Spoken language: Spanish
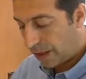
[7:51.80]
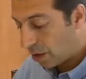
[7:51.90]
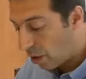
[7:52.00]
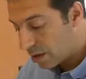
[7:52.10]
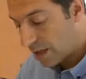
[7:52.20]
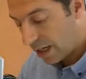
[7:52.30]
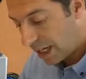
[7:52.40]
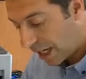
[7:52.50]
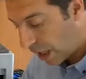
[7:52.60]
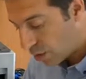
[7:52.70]
cosa que
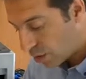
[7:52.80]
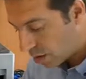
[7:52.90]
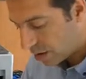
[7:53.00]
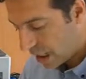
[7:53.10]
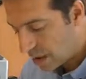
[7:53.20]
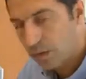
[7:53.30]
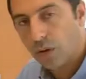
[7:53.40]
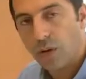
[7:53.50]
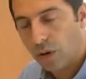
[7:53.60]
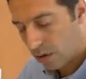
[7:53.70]
le causó
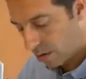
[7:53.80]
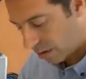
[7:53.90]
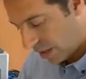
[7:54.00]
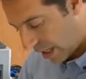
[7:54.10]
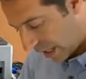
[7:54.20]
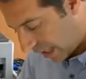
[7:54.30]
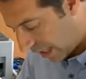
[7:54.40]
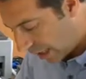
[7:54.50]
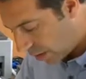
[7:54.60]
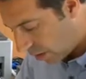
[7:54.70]
tanto dolor que
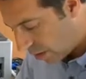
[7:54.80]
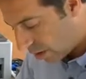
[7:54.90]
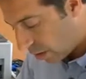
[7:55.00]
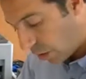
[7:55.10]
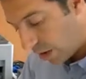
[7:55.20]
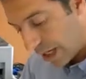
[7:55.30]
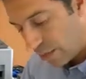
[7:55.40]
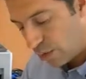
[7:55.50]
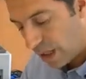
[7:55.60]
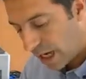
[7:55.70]
creyó o que la
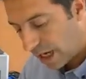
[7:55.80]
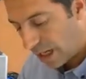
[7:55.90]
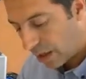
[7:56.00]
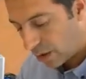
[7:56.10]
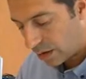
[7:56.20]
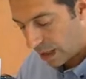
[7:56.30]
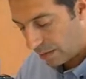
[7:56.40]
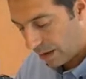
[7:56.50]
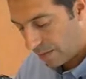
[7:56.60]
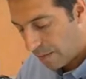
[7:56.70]
muñeca le
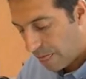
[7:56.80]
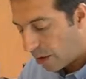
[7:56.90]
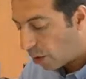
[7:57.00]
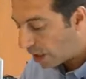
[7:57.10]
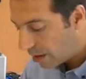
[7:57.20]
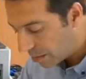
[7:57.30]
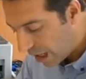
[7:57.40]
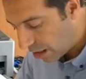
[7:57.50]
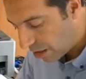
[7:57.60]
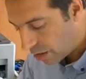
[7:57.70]
cortaba o que el
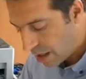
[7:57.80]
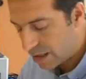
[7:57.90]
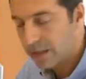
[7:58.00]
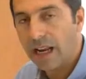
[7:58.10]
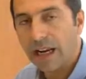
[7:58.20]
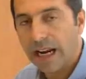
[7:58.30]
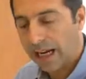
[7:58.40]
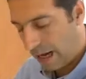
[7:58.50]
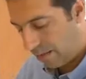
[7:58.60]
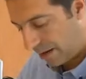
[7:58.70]
brazo se le
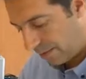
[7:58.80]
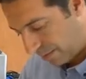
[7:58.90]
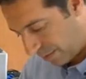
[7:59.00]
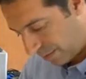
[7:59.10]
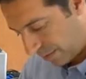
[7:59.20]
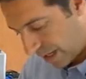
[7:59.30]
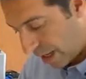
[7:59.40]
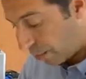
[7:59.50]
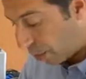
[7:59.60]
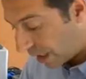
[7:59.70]
arrancaba.
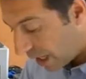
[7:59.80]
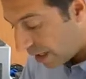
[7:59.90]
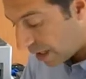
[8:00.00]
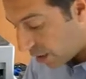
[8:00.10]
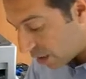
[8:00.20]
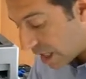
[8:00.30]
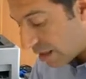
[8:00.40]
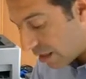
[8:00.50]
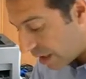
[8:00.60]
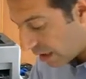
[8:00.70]
Porque él quedó
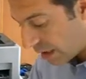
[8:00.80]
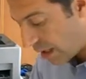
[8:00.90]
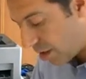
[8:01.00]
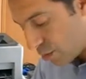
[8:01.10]
tan cerca del